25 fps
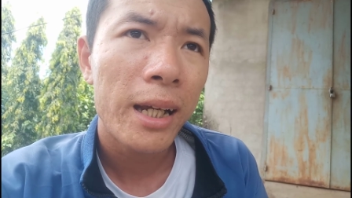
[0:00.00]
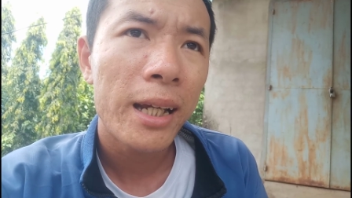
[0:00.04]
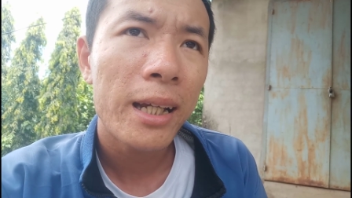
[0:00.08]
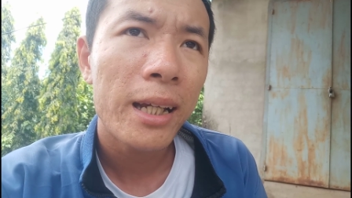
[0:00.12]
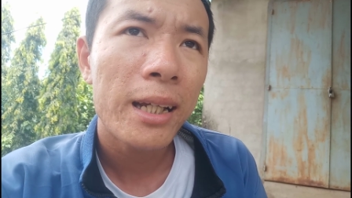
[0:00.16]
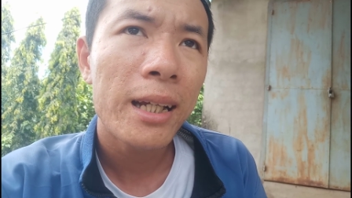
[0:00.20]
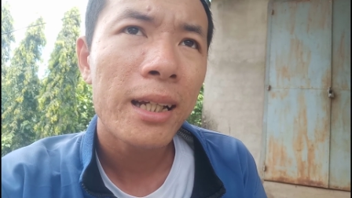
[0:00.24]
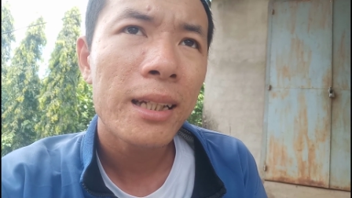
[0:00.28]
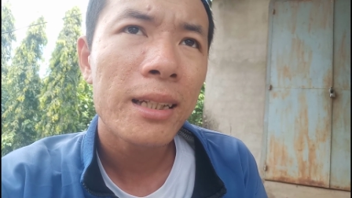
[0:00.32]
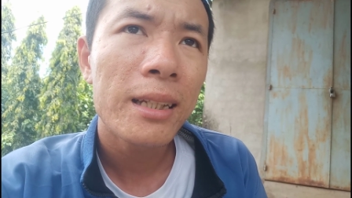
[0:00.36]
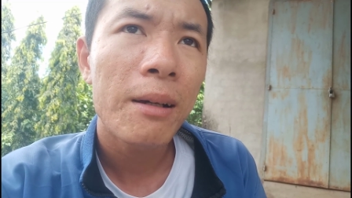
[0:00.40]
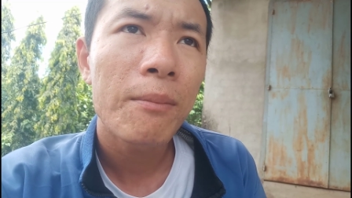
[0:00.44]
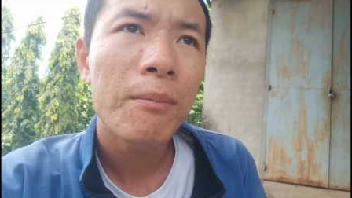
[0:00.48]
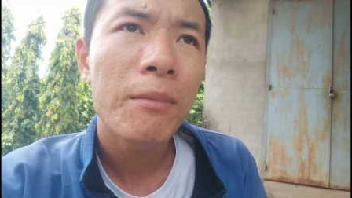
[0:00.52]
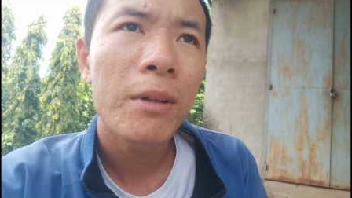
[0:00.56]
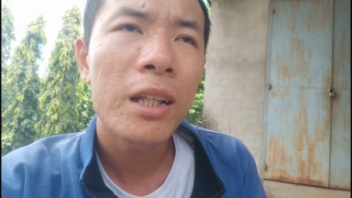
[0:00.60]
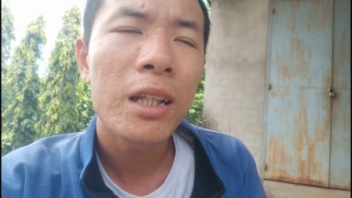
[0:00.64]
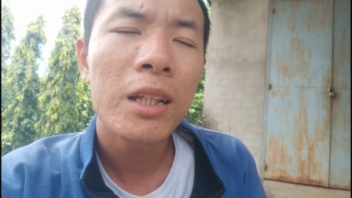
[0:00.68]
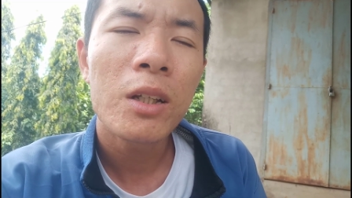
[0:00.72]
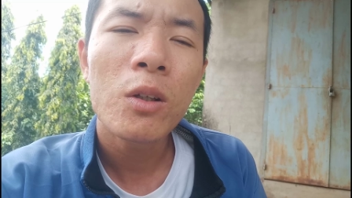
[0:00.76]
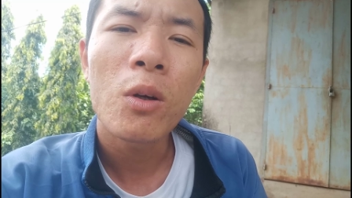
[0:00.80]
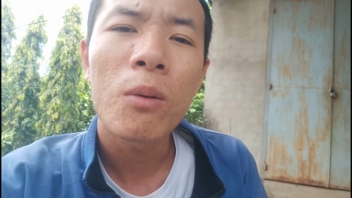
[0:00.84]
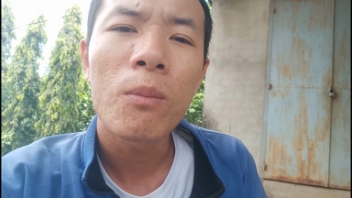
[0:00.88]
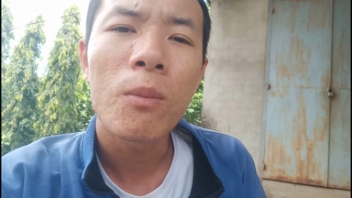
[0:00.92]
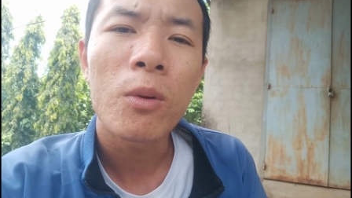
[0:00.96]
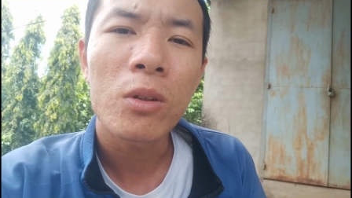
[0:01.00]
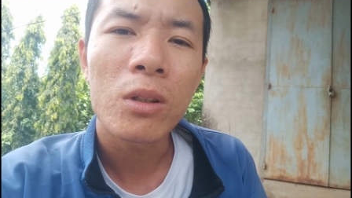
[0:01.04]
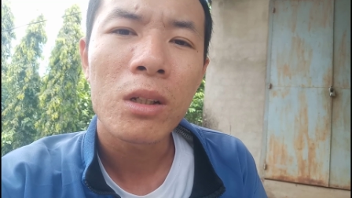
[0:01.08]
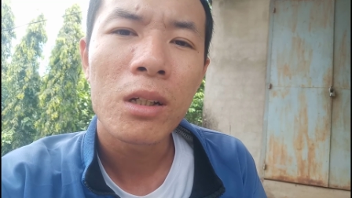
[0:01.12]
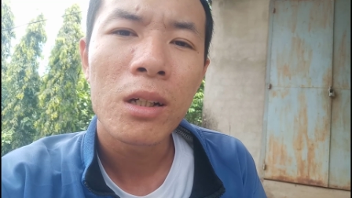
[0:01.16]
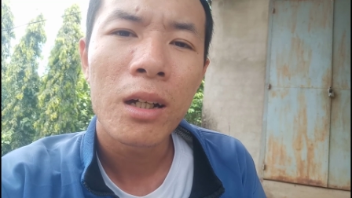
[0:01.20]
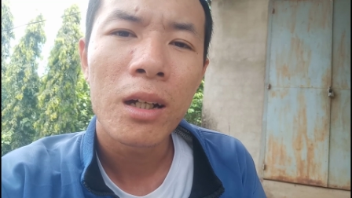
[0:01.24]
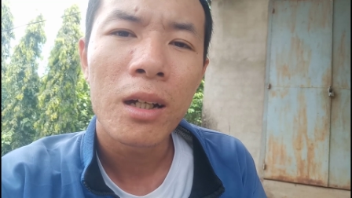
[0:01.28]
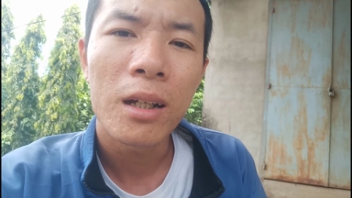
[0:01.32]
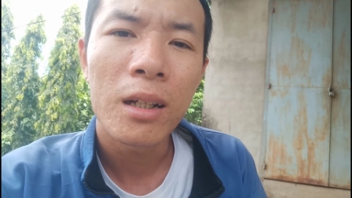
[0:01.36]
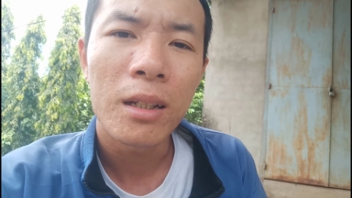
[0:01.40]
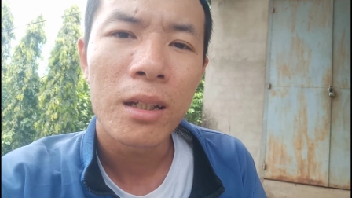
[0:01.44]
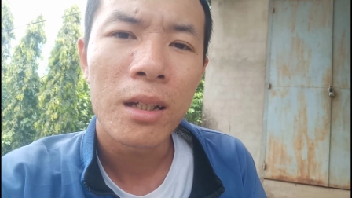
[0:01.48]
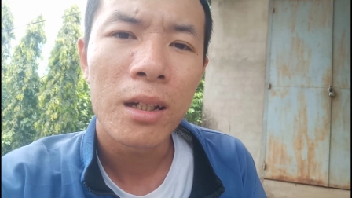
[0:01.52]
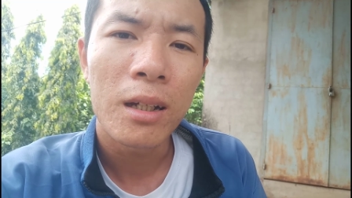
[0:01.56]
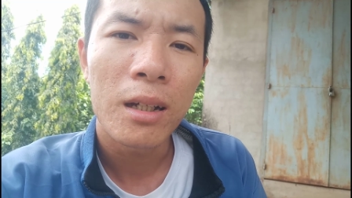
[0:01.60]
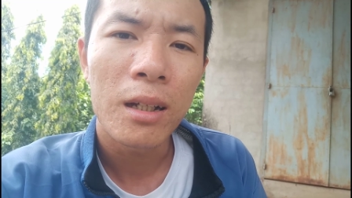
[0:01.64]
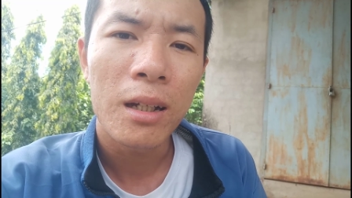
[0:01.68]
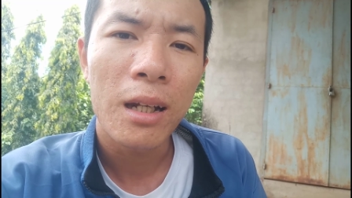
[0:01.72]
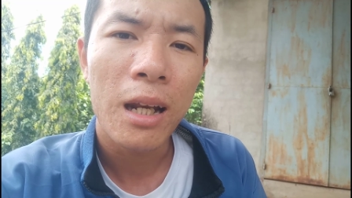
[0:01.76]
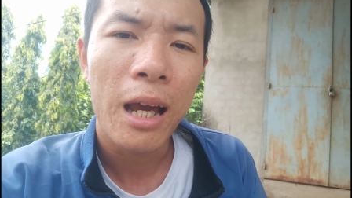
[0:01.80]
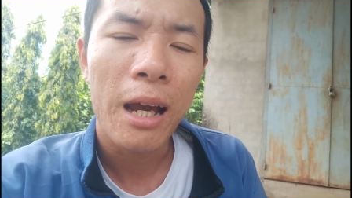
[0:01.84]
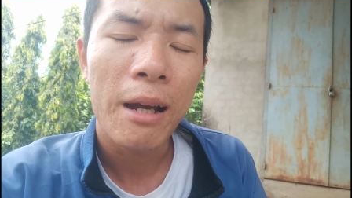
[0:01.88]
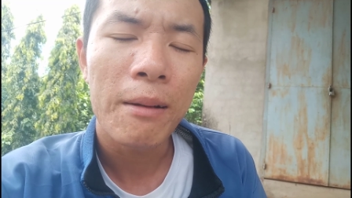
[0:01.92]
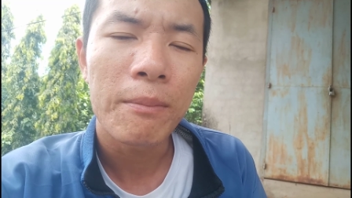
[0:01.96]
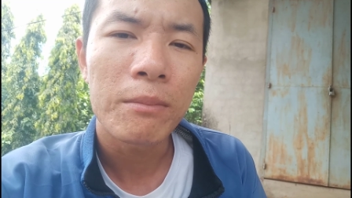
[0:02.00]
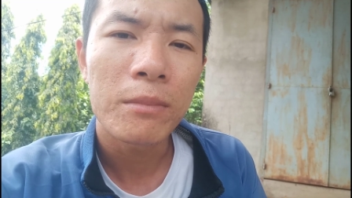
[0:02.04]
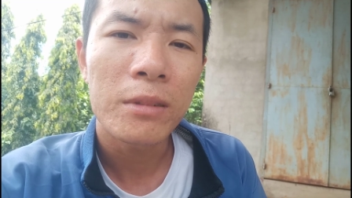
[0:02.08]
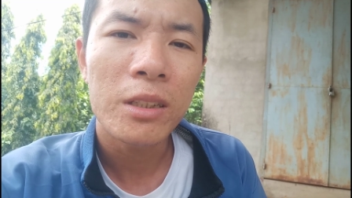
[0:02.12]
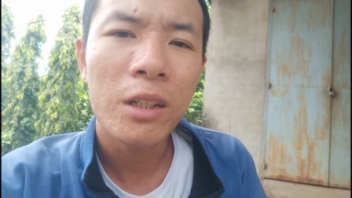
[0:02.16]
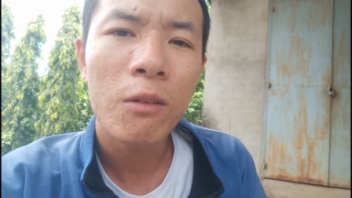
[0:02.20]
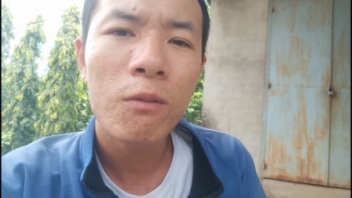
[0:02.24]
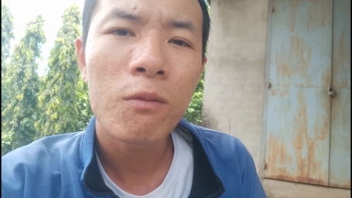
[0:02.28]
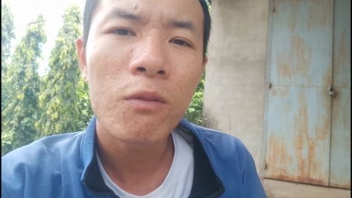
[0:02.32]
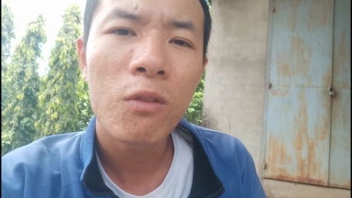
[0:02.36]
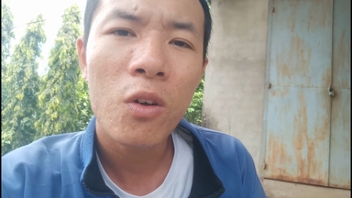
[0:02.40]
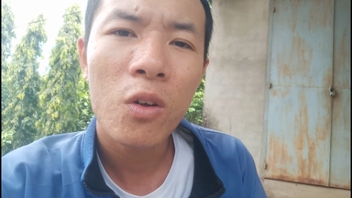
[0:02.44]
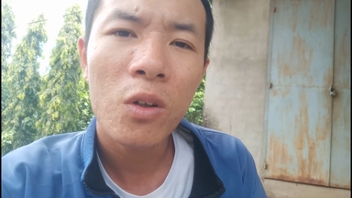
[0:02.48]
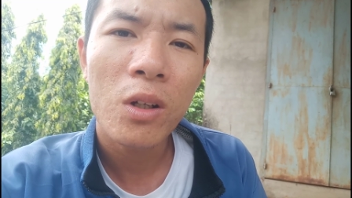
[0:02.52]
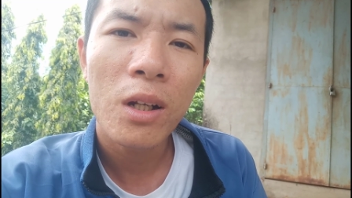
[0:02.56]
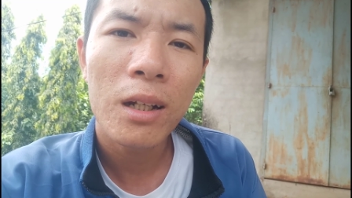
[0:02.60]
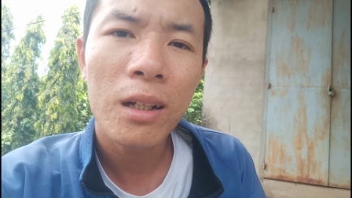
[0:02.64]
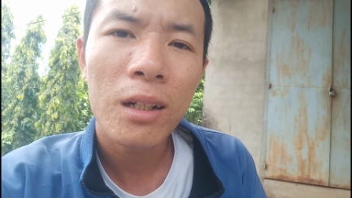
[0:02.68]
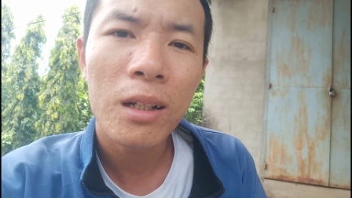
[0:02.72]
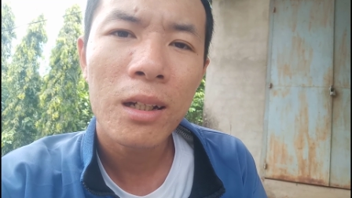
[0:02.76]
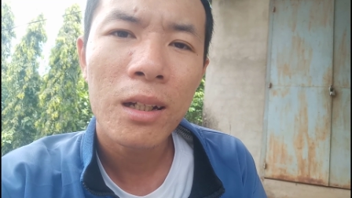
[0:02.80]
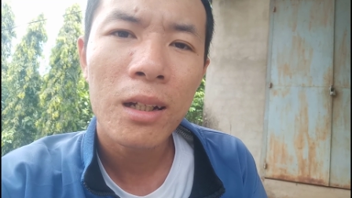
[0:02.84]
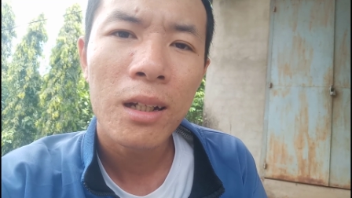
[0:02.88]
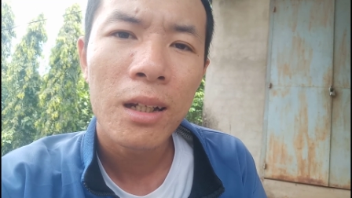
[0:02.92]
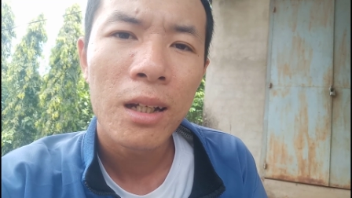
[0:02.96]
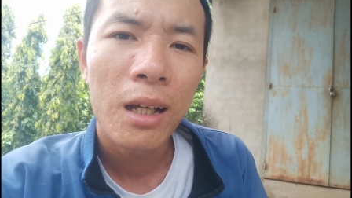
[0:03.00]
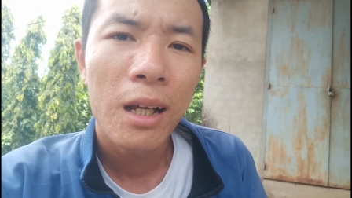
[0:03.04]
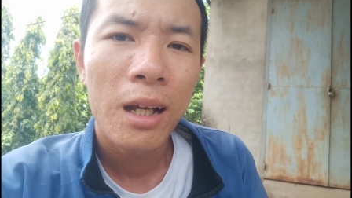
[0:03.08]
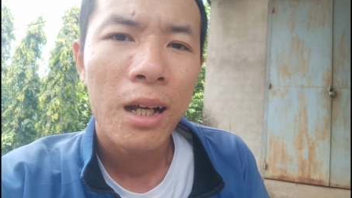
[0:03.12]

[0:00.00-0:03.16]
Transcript: cái cái tâm lý của một người làm trong vô định ấy,